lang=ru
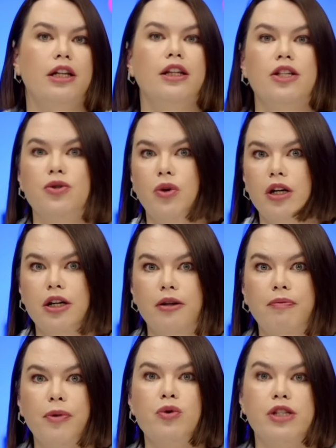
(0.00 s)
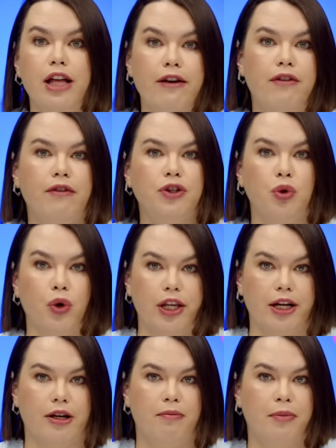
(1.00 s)
Насколько, узнаем во
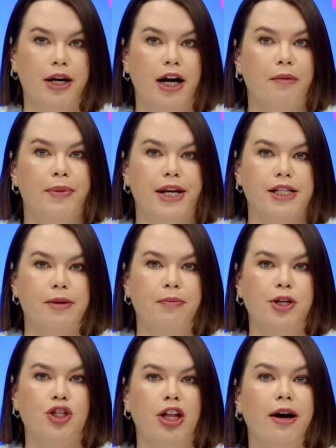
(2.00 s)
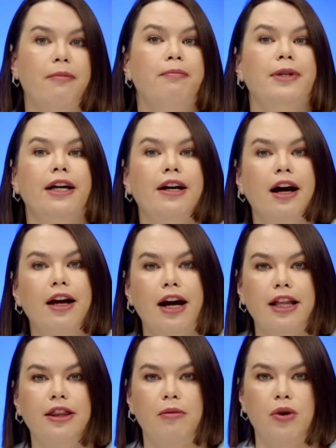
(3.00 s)
вторник. Пока пресса пишет о
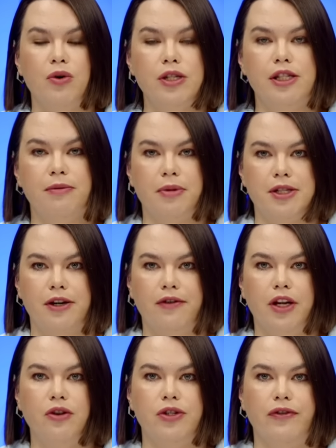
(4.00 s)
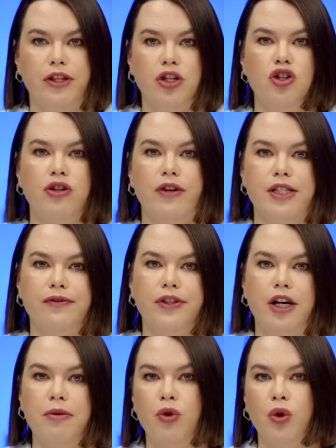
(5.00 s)
многократном росте по сравнению с
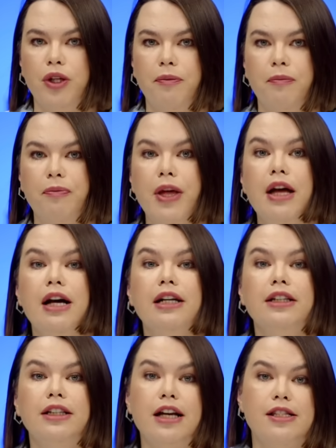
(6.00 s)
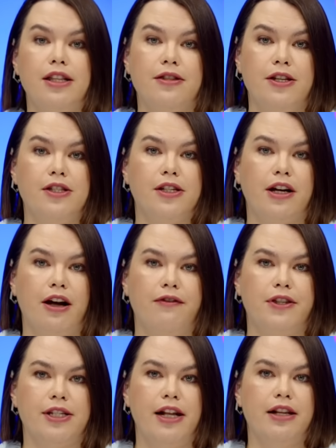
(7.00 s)
2022 годом. Тогда статистика
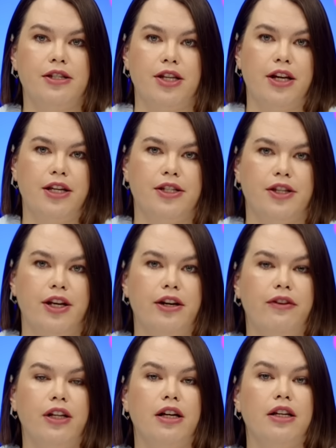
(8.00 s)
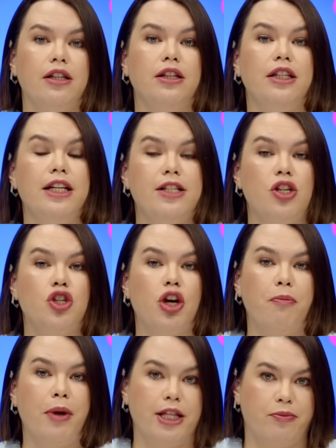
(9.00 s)
официально зарегистрировала
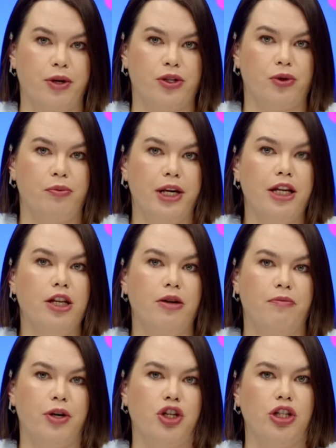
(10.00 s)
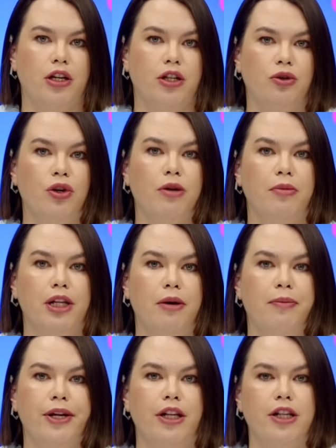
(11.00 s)
1005 преступлений, причиной которых была
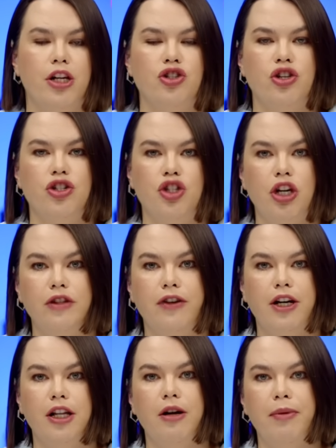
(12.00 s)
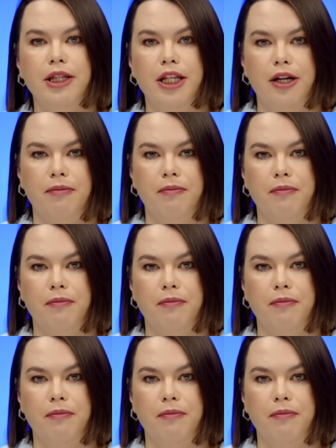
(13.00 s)
принадлежность жертвы к ЛГБТ.